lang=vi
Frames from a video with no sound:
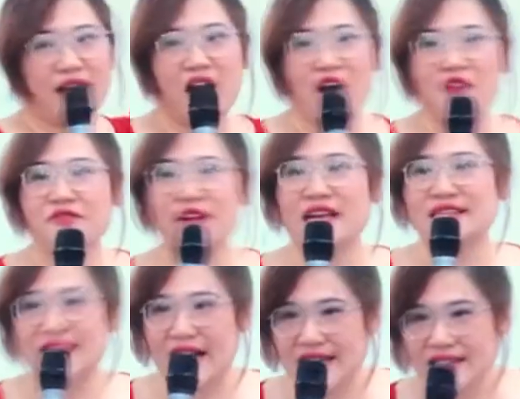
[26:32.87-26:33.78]
cái gói
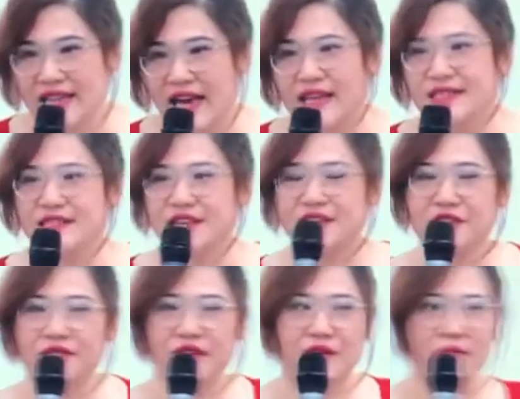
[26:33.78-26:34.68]
pha sẵn các anh chị
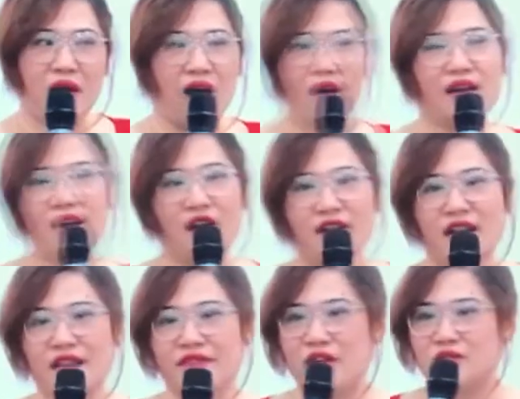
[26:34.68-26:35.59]
chỉ việc bỏ cái gói
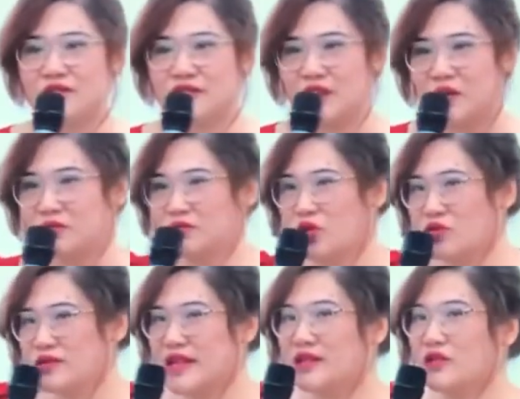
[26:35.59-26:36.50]
này vào trong
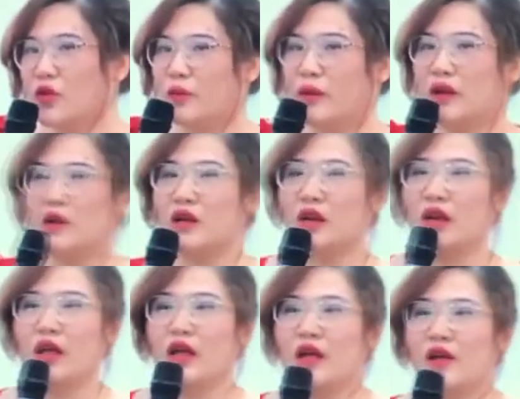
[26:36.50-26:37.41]
túi sách của mình
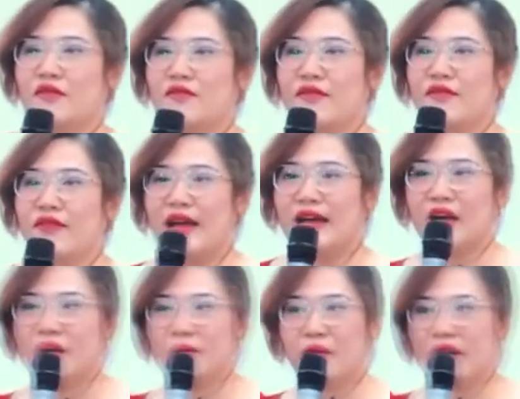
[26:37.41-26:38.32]
và
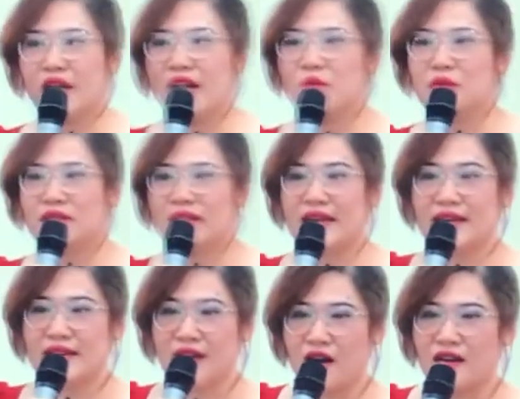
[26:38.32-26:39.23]
khi mình đi đâu mình
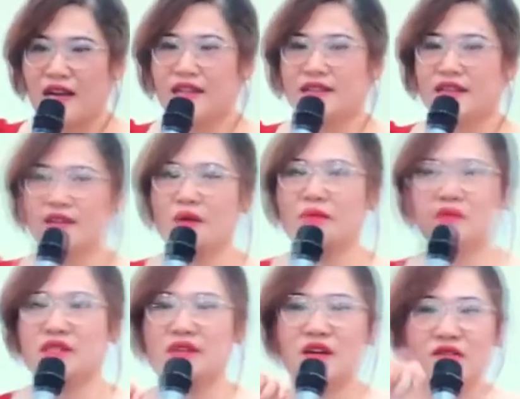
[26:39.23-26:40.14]
thấy cần hay là tới giờ
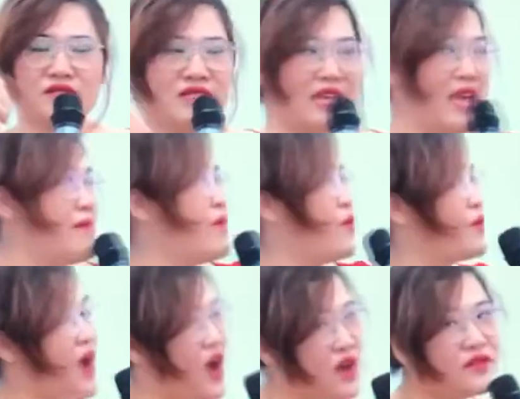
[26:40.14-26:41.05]
mình chỉ cần xé
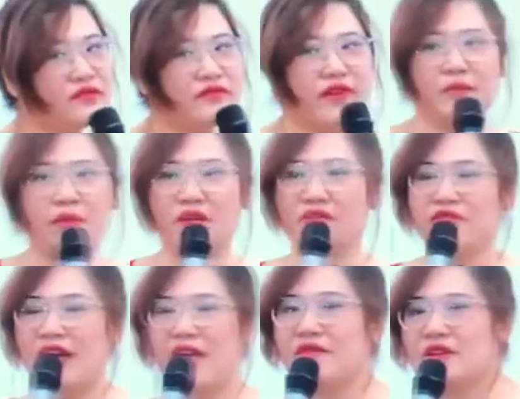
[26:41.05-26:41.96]
một gói và mình
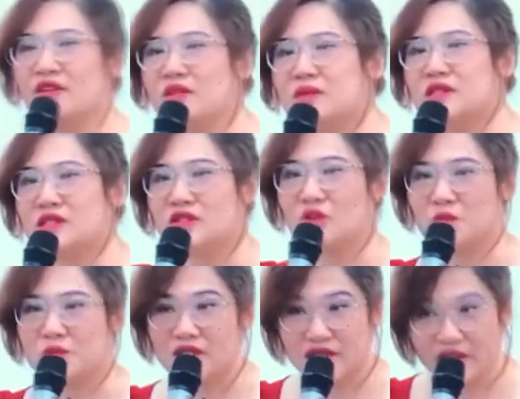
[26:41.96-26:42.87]
pha với nước mình sử
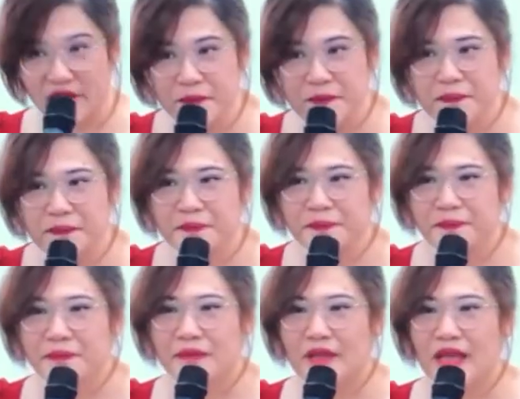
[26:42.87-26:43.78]
dụng trực tiếp
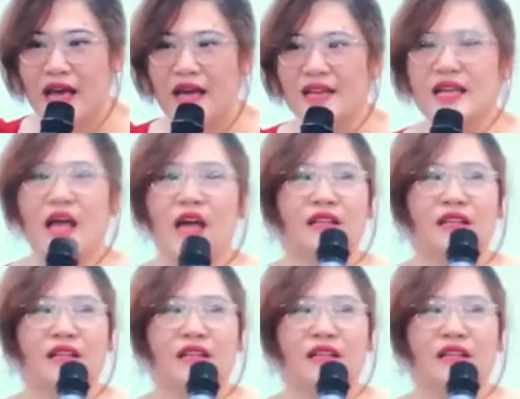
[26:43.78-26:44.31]
ha